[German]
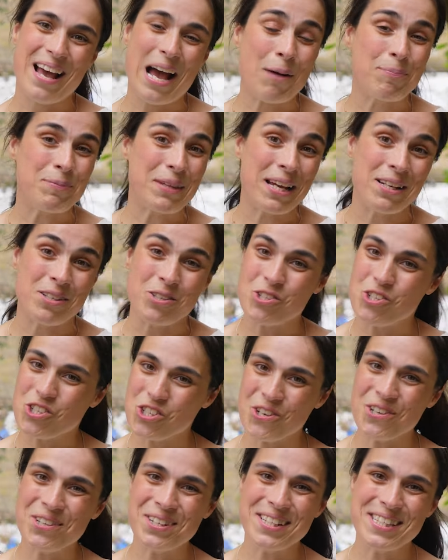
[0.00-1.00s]
Habt einen
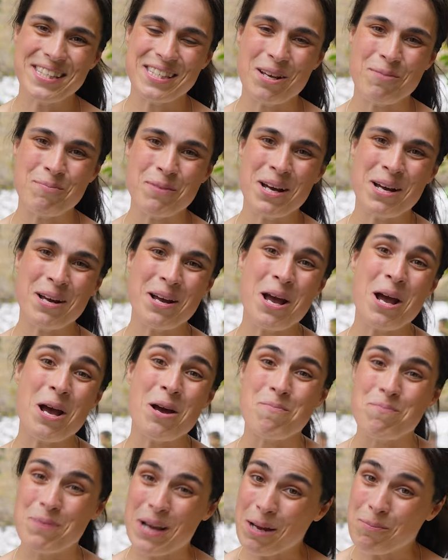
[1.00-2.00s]
schönen Sommer,
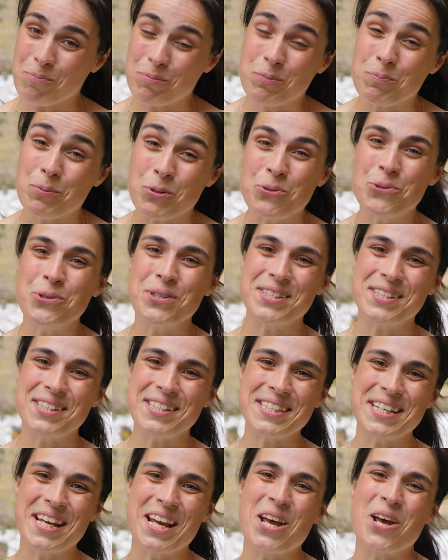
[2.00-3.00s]
bleibt behütet